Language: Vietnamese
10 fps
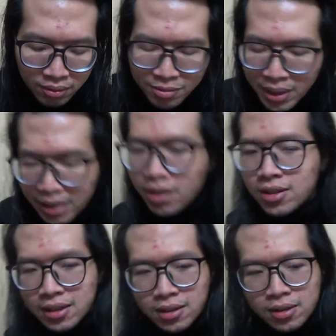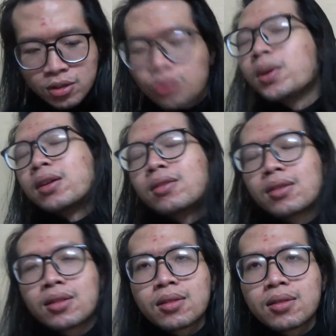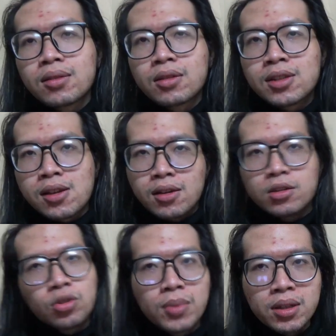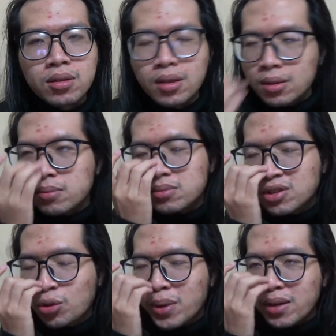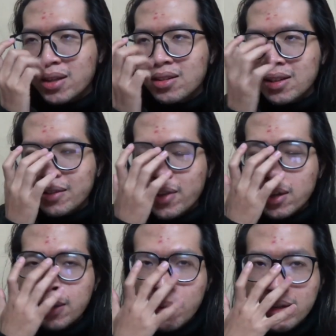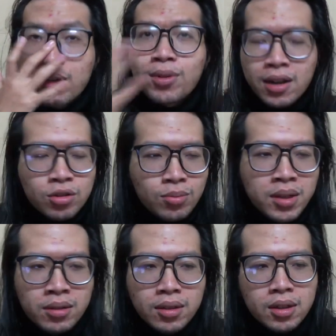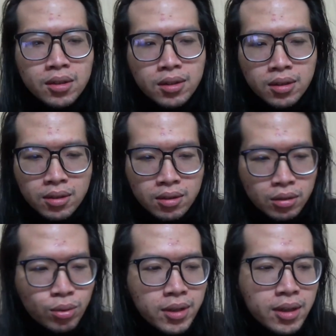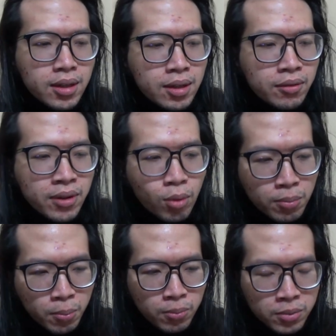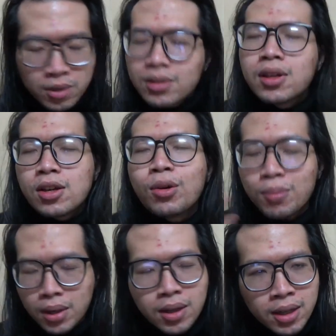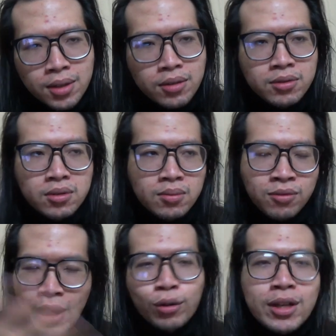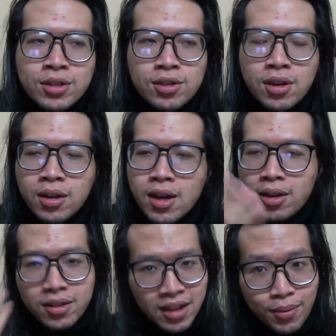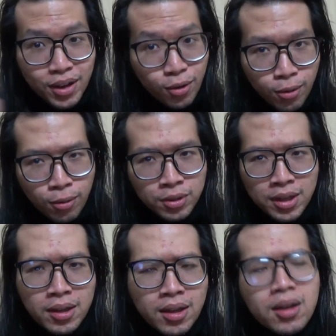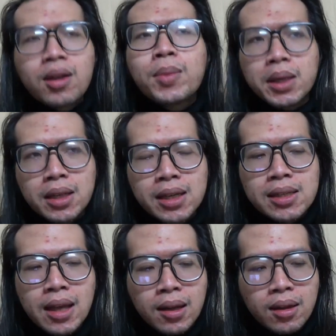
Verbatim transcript: mình nghĩ nó sẽ ở ngưỡng trung bình nó sẽ ở ngưỡng trung bình à, trung bình đấy tức là cái về cái mặt hiệu năng trung bình à, tuy nhiên thì với một thương hiệu mới vào thị trường như Cap Co thì mình nghĩ rằng